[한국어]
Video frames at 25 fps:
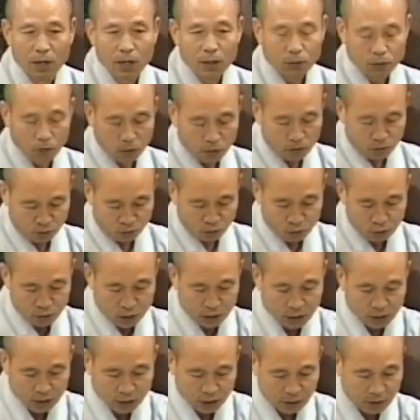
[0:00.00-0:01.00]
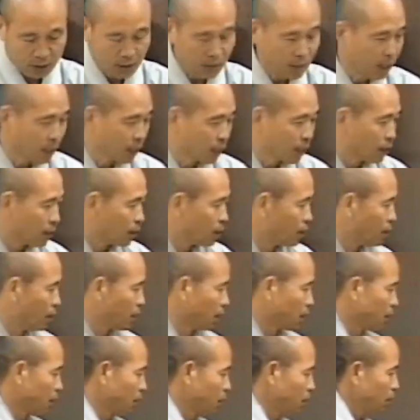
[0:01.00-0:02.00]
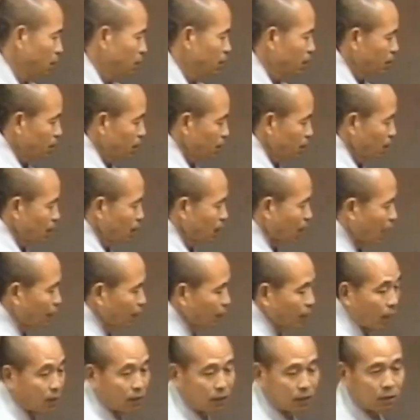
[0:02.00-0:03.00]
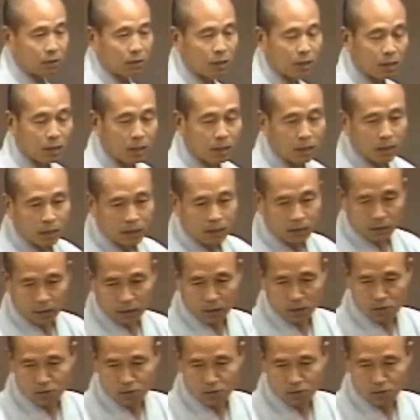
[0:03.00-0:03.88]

또 육지를 어, 갈 때는 저런